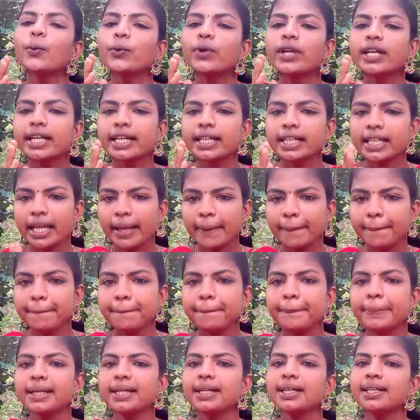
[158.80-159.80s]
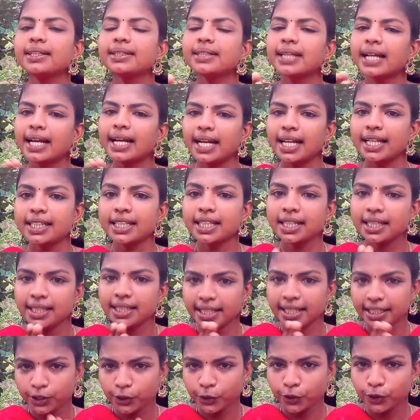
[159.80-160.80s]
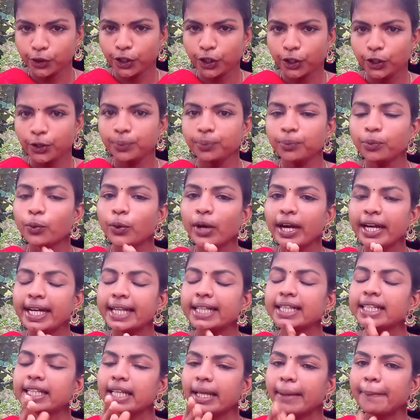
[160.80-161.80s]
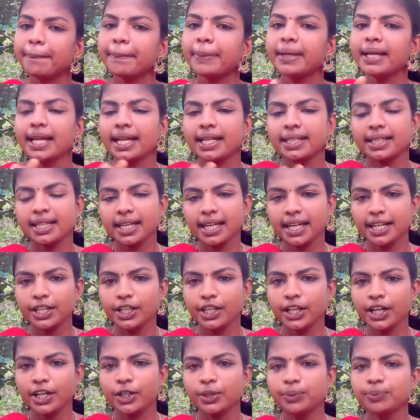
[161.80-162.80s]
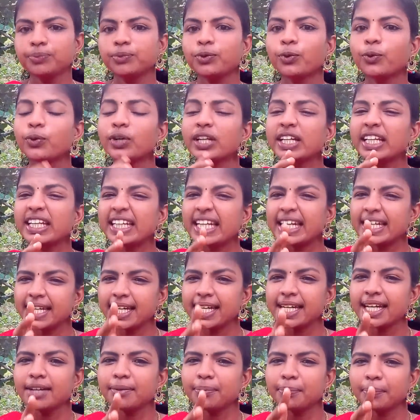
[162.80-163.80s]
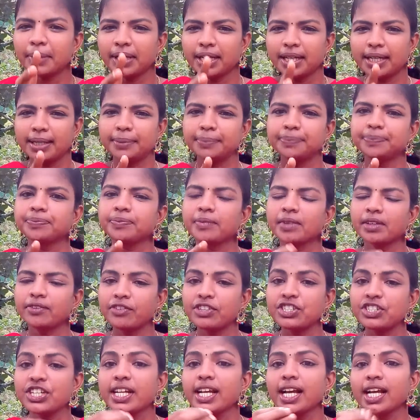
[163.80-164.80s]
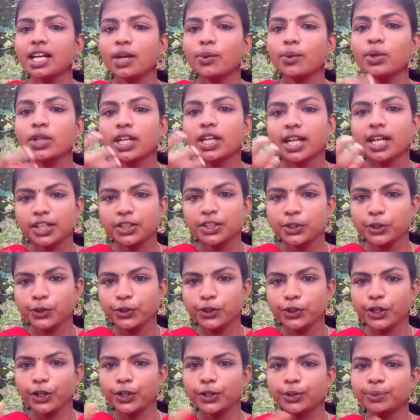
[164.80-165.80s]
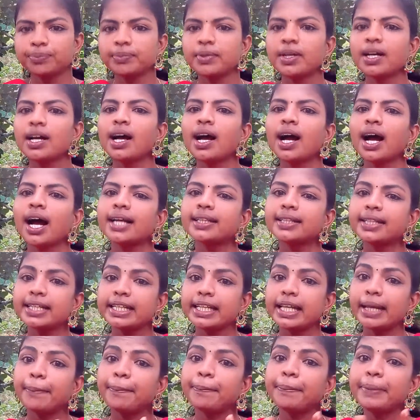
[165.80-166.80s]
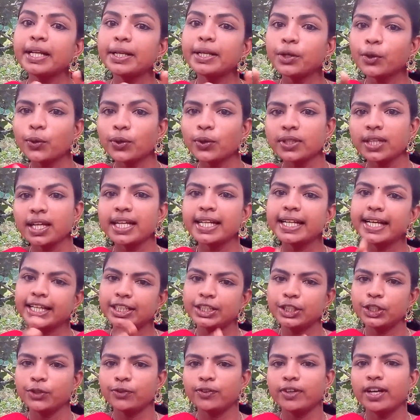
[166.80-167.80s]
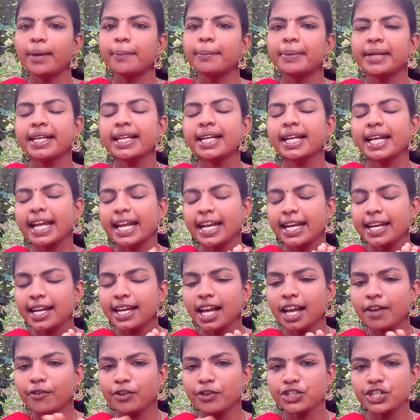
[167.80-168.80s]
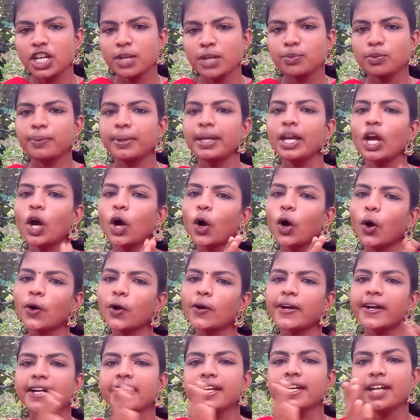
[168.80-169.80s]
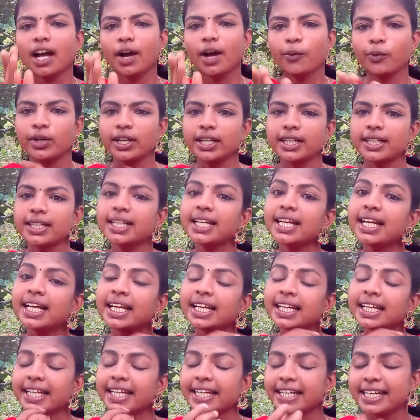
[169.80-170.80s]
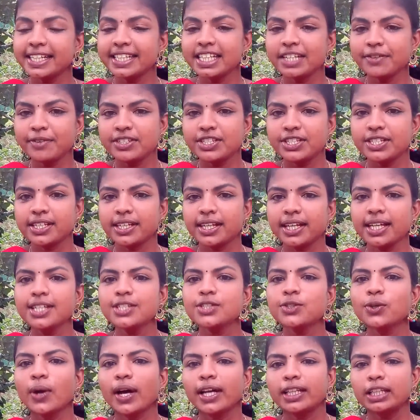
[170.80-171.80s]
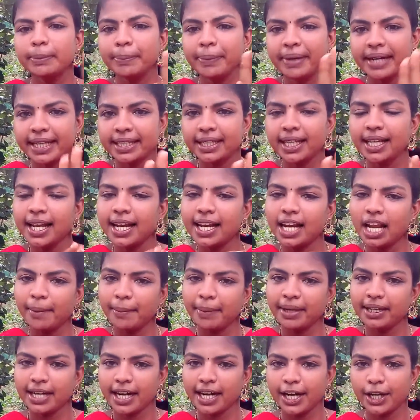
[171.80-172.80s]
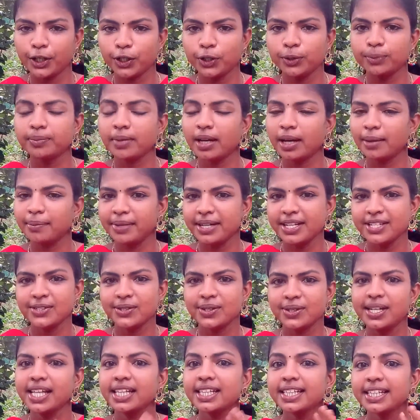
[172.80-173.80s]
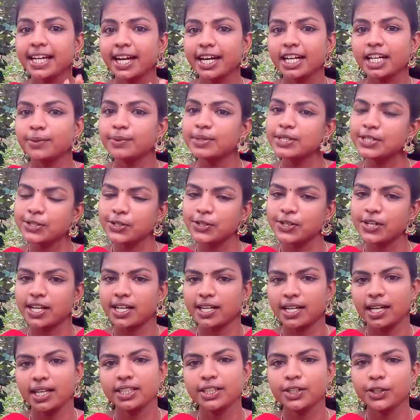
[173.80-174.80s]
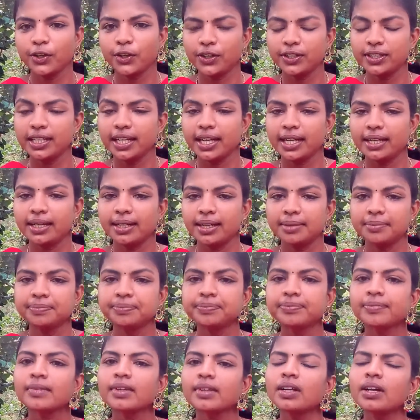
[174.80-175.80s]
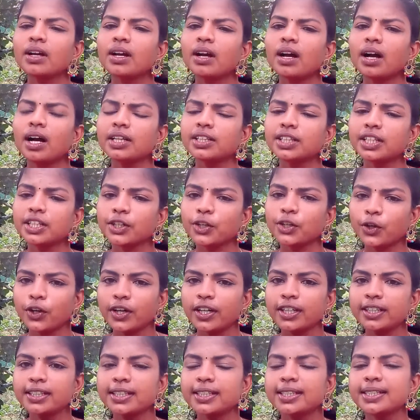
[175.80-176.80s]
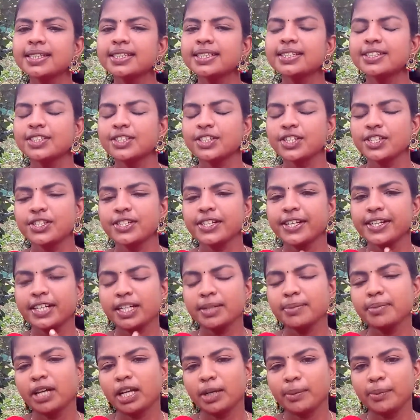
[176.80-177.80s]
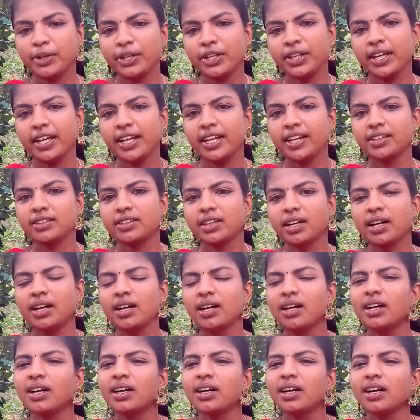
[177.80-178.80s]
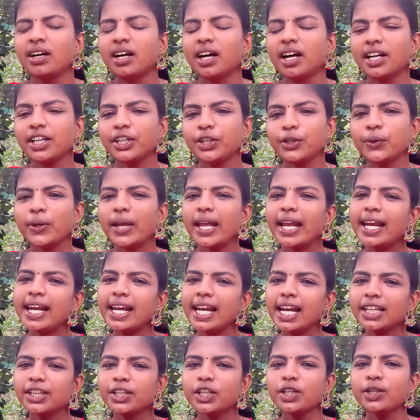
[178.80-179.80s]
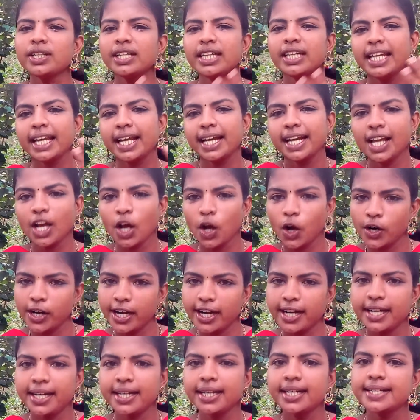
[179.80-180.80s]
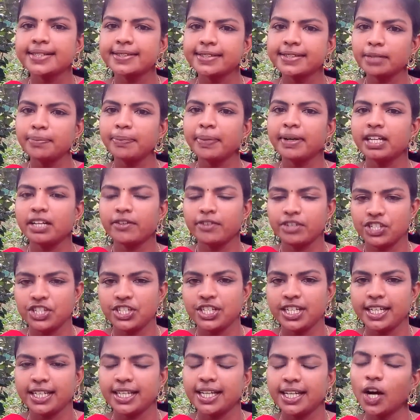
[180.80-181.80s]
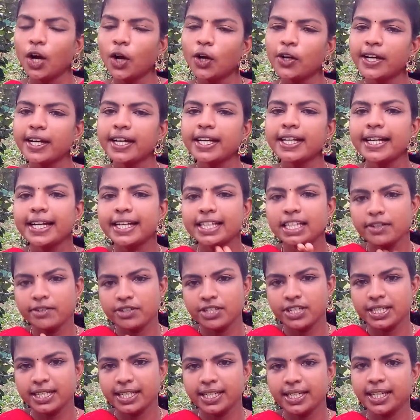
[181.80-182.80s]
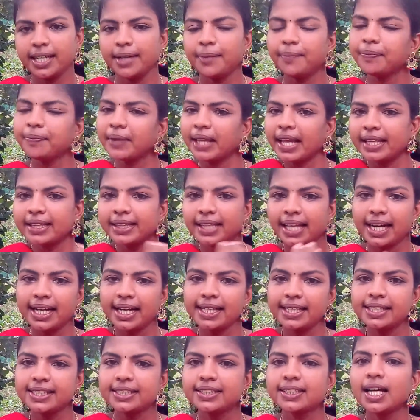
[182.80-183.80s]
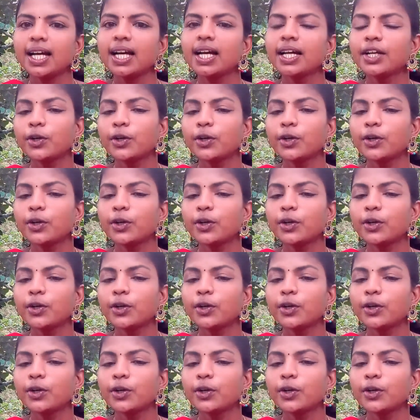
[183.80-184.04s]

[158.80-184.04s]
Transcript: உனக்கு எப்போ நல்லதை எது கொடுக்கணும் இருந்து எப்போ எதை எடுக்கணும் உனக்கு என்னென்ன விஷயங்கள்லாம் உனக்கு கற்றுக் கொடுக்கணும் அதை நீ எப்படி கொடுத்தா நீ கற்றுக்குவ அப்படிங்கிற எல்லா விஷயமுமே ஆல்ரெடி நான் உனக்கு எழுதி வச்சுருக்கேன் ஸோ அதுபடி தான் எல்லாமே நடக்கும் அப்படின்னு சொல்லி அந்த கடவுள் சொல்கிறாரா அந்த குழந்தைகிட்ட அந்த குழந்த சிரிச்சுக்கிட்டே மறுபடியும் கேட்குதான் ஐயோ எல்லாத்தையும் நீங்களே ஆல்ரெடி டிசைட் பண்ணி வச்சுட்டீங்க ஆல்ரெடி எழுதி வச்சுட்டீங்க என் தலை எழுத்தா